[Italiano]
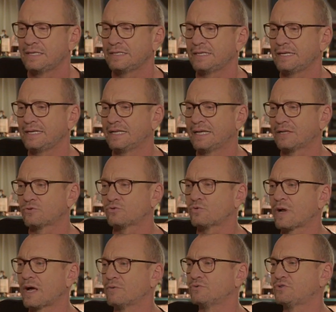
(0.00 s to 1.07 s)
Eh, la
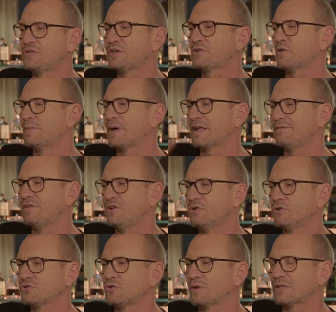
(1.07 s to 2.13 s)
natura ha un ciclo meraviglioso,